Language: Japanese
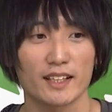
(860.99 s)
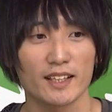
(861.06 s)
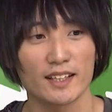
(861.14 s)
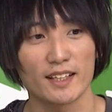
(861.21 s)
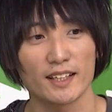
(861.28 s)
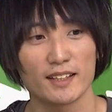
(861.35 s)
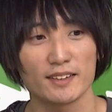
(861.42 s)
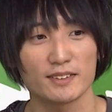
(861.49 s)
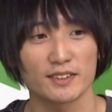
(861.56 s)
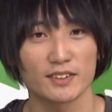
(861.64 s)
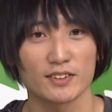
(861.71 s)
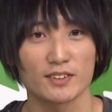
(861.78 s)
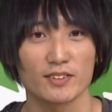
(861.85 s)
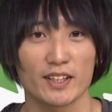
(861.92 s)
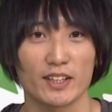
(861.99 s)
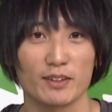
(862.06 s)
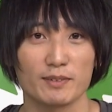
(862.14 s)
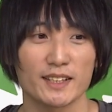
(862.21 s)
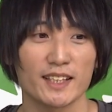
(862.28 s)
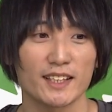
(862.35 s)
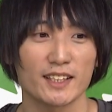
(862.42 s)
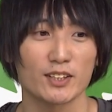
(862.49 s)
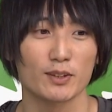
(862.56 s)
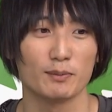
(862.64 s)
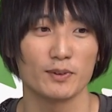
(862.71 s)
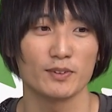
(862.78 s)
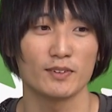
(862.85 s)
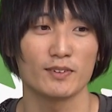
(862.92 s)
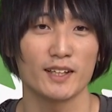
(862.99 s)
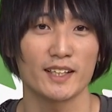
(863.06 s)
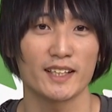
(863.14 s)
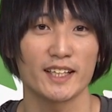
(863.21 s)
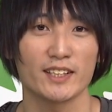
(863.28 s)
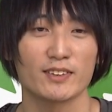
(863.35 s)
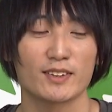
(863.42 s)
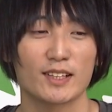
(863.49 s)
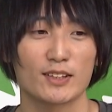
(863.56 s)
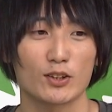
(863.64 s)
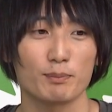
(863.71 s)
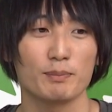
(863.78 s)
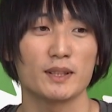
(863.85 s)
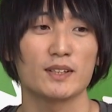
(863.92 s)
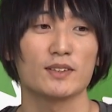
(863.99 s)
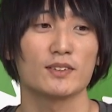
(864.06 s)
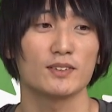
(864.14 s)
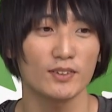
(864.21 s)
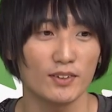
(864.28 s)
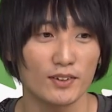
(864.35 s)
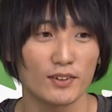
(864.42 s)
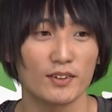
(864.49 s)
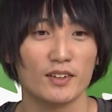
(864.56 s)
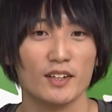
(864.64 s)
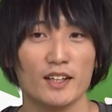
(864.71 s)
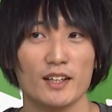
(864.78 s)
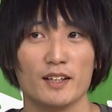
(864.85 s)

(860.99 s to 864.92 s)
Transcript: なか普通の人が読みたいなって思わないようなトピックを